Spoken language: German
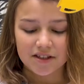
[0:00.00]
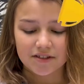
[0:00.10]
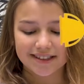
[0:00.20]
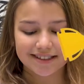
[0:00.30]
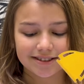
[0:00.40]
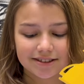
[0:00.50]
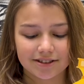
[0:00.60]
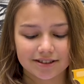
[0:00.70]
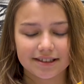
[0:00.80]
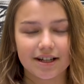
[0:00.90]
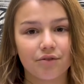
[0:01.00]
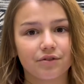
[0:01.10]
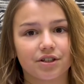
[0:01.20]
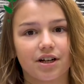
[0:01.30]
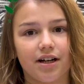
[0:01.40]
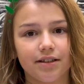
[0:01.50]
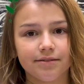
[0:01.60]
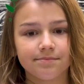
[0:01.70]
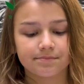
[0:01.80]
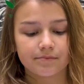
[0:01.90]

2019 aufgetragen.